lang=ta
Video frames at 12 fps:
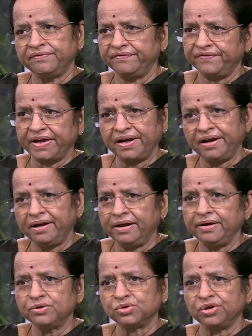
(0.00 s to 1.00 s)
வேலை
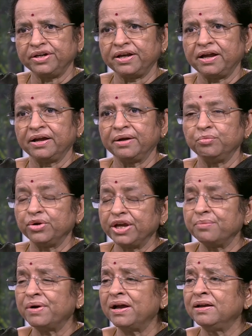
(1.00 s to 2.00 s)
இல்லைன்னு சொல்லிட்டாங்க
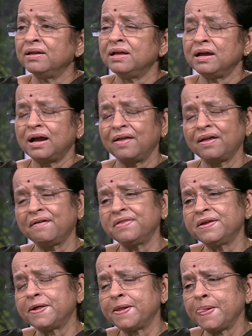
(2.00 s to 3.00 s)
முக்கியமாக அதாவது
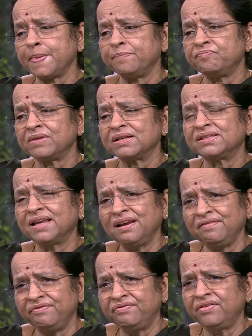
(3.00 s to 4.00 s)

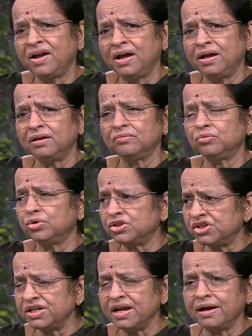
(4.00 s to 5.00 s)
செல்ஃபாக ஒரு
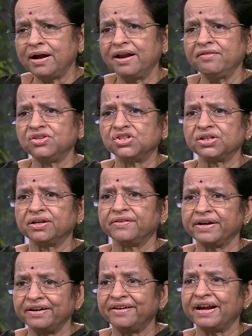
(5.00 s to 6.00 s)
சின்ன கடை
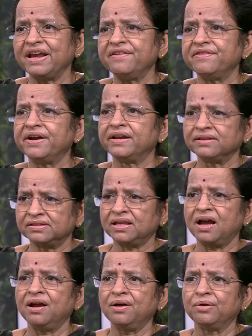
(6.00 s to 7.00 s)
வச்சுருக்கிறவர் டிரைவர்
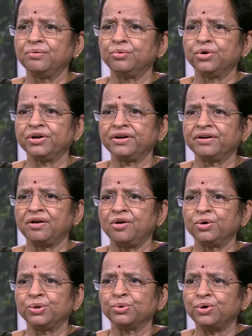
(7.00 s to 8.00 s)
தான் ஓட்டுற
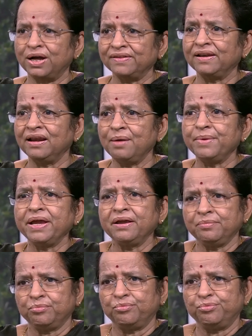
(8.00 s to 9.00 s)
ஆட்டோ அதெல்லாமே
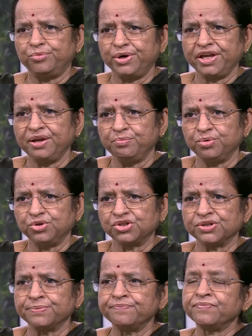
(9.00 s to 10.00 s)
முடங்கி போச்சு
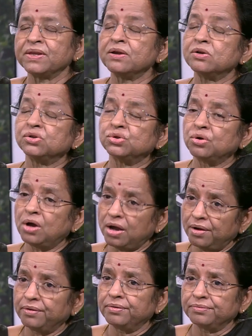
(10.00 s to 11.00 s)
ஸோ
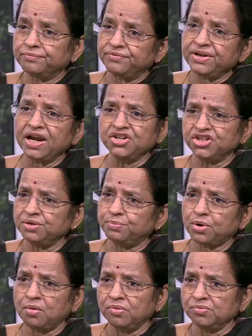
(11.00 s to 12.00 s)
ஃபினான்ஷியல்
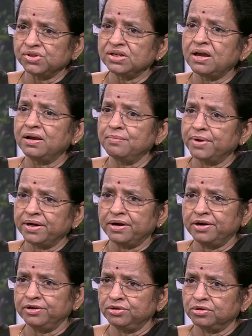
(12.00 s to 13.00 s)
ப்ராப்ளம்ஸ்னால் மன
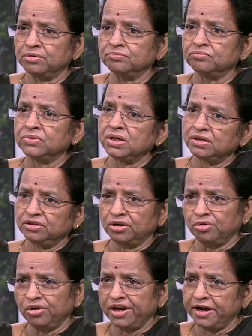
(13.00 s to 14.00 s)
அழுத்தம்
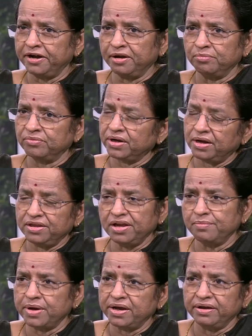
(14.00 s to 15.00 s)
தற்கொலை எண்ணம்
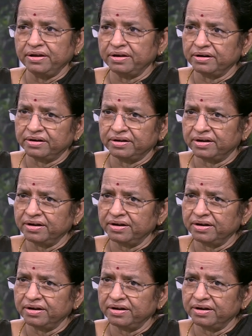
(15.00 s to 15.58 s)
அதிகமாக இருக்கிற